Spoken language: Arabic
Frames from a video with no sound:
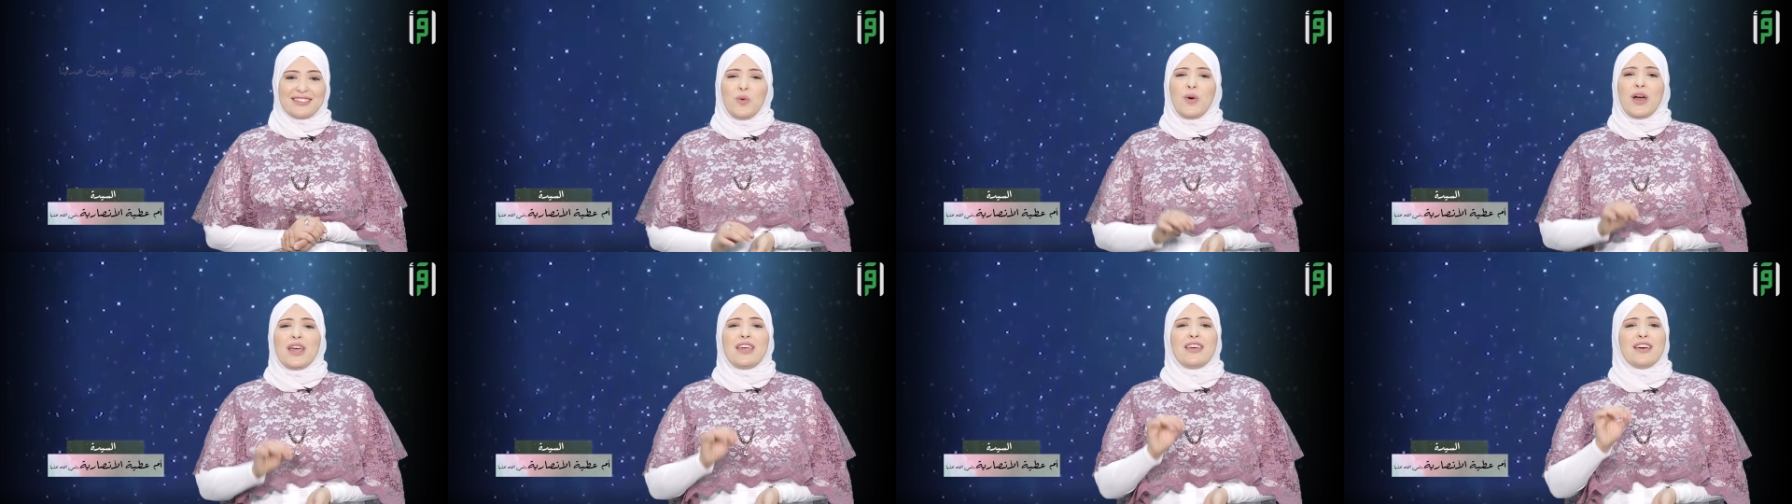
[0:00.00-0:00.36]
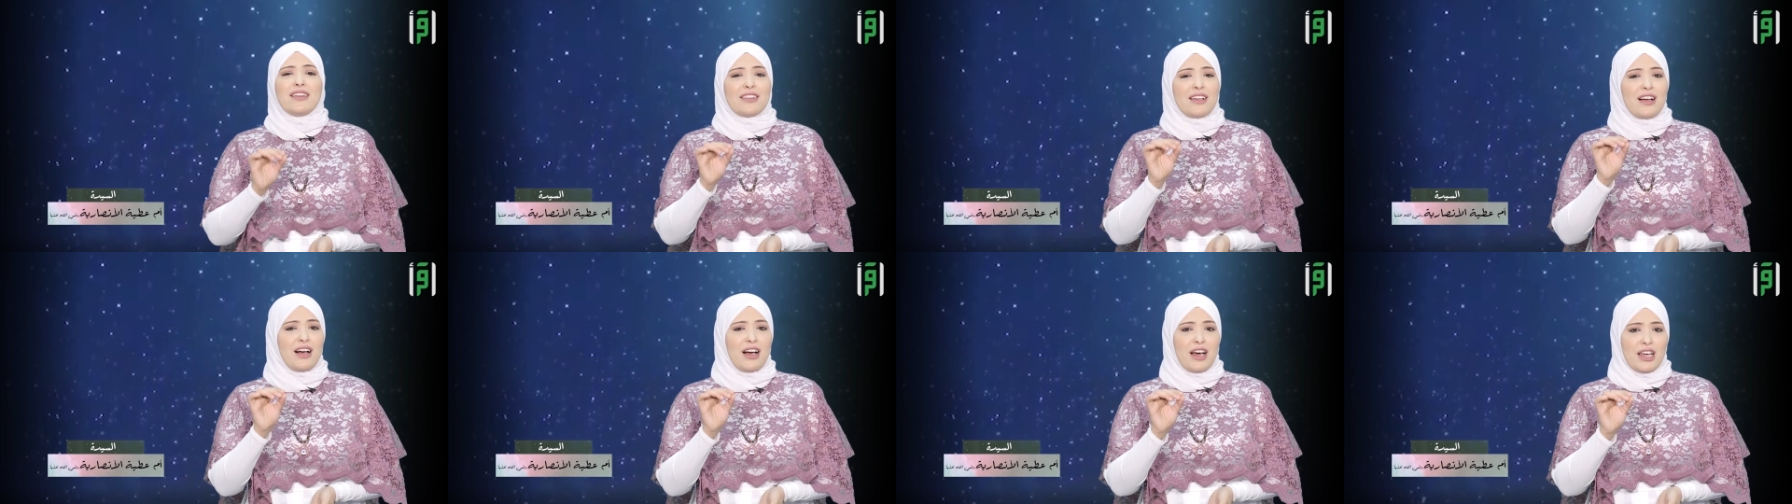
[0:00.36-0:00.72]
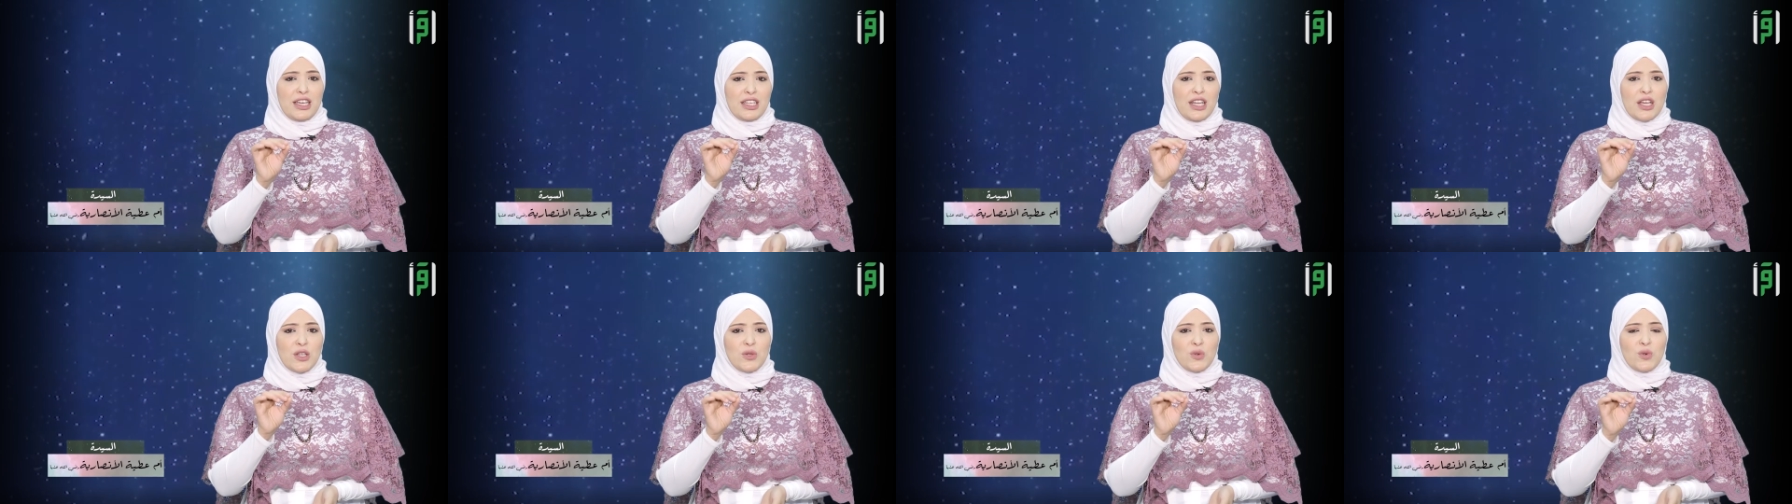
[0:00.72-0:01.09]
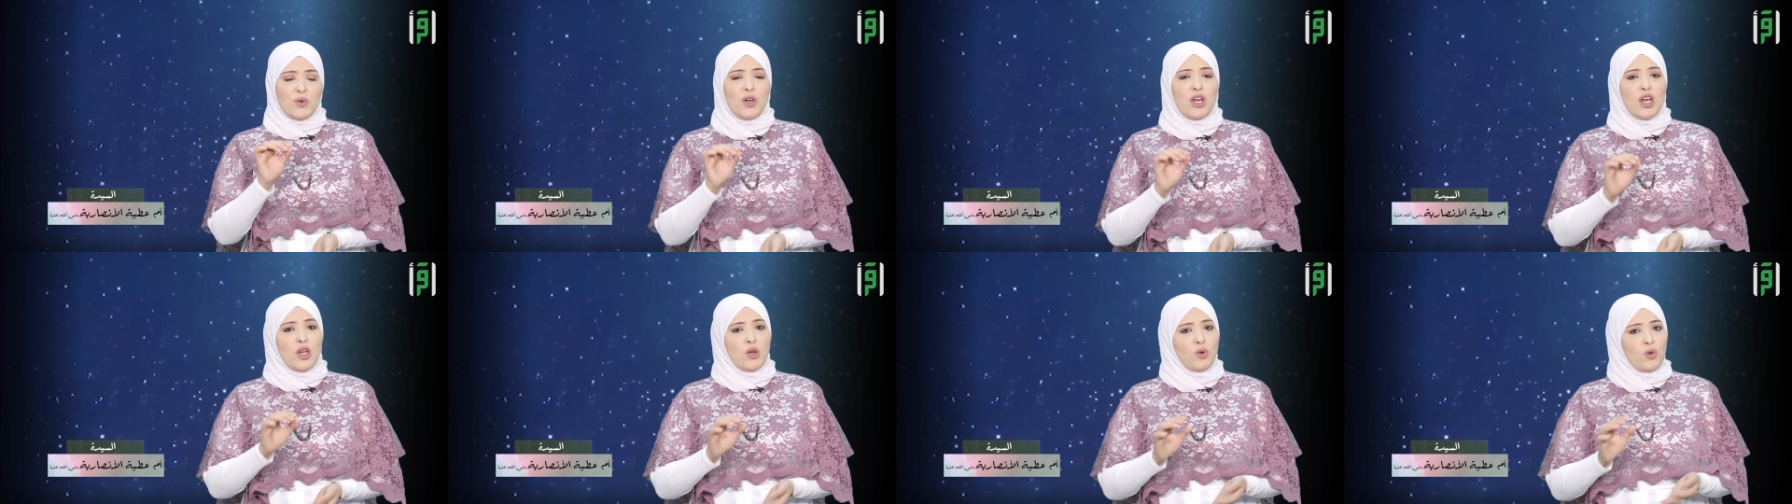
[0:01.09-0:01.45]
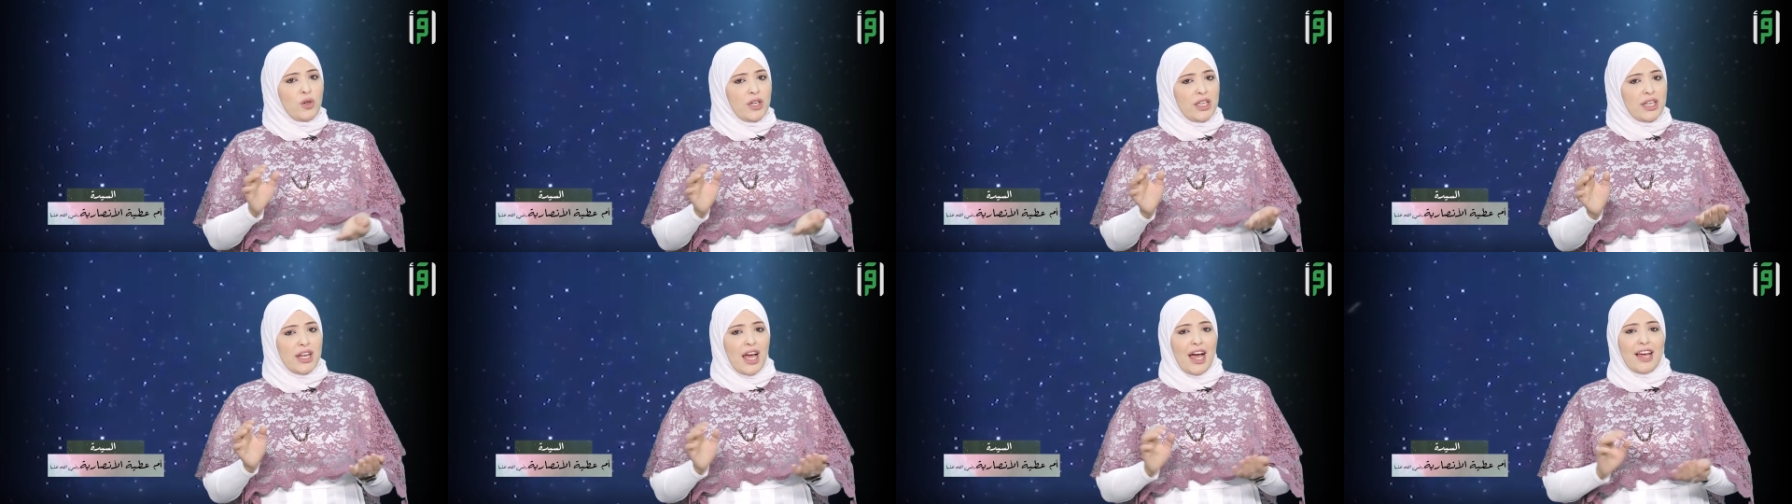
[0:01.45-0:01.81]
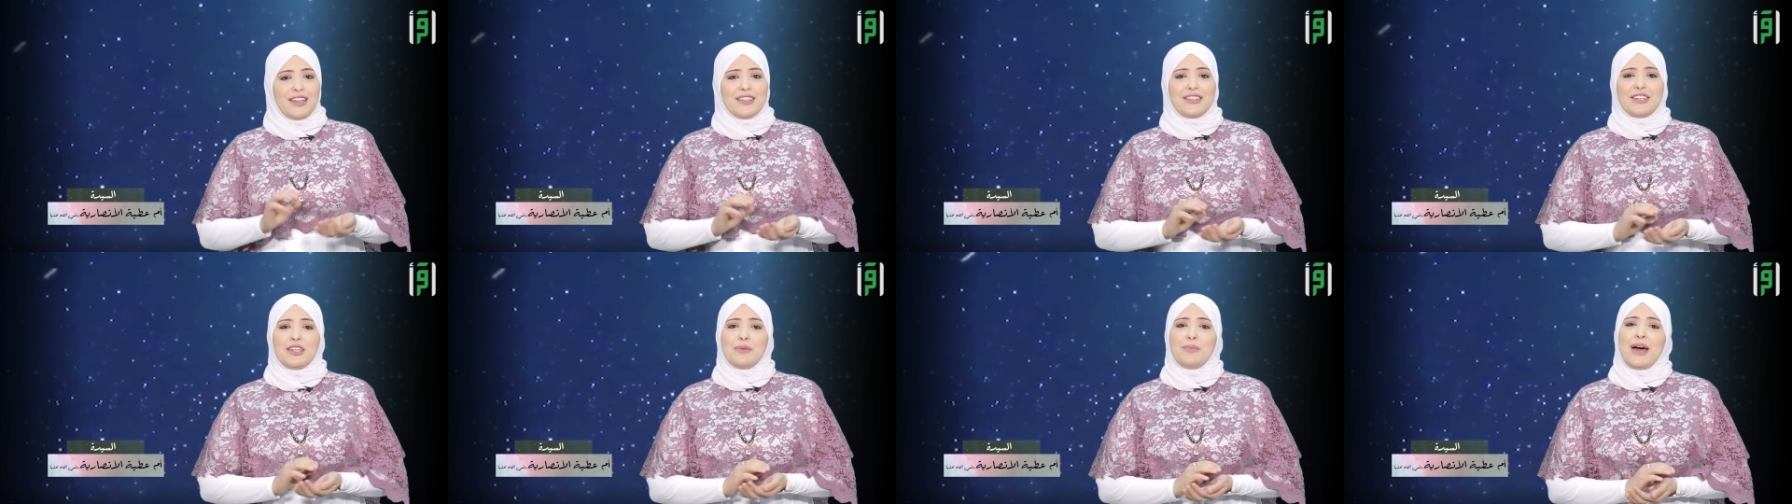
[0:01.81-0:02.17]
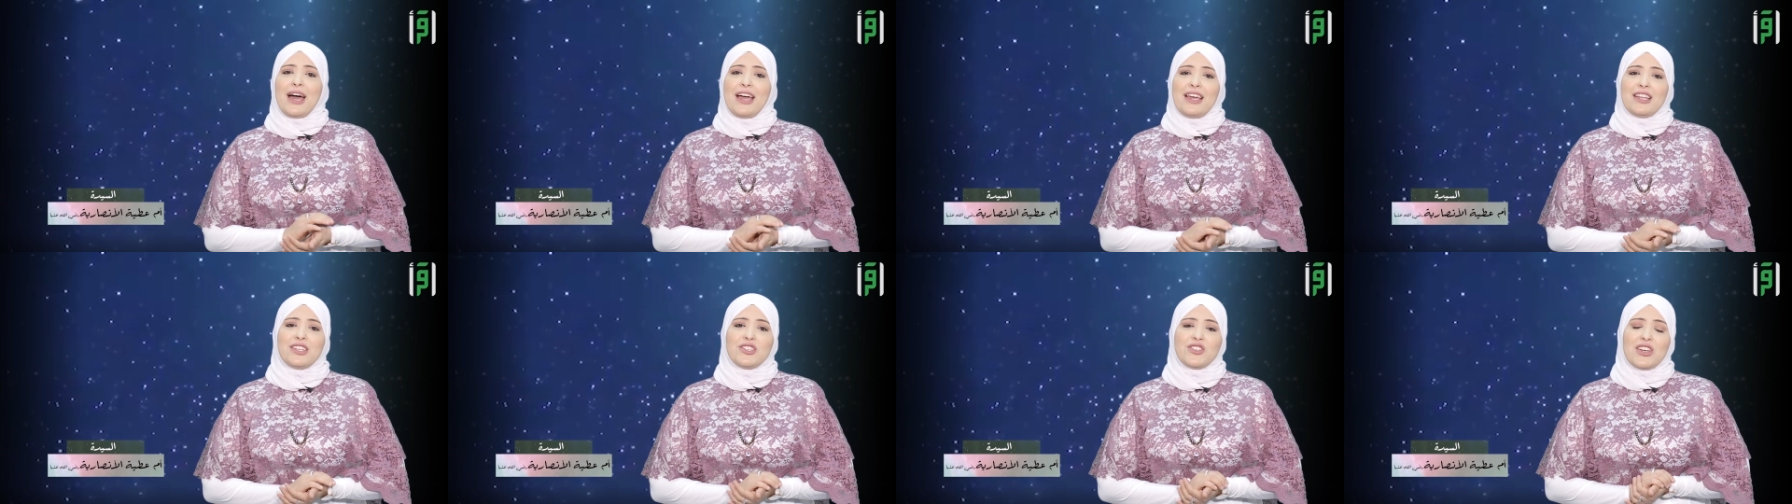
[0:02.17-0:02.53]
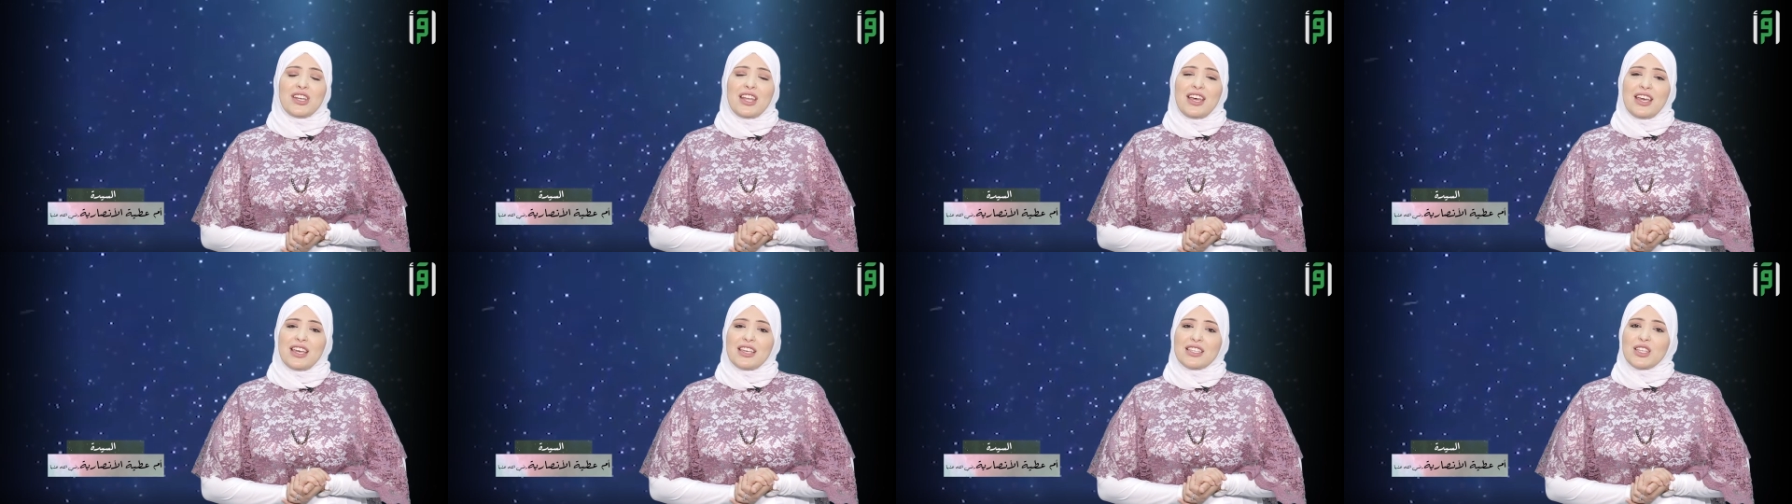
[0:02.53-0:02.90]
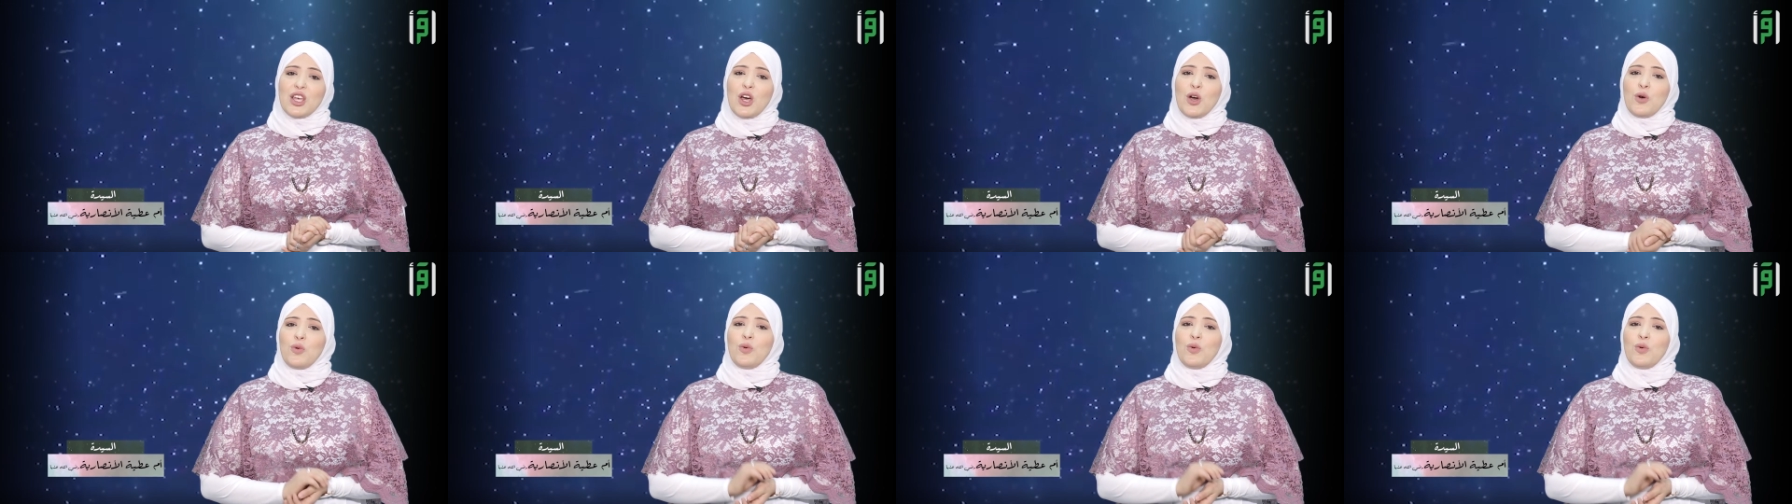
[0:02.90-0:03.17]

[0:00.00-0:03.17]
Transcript: وهي القائلة نهينا عن اتباع الجنائز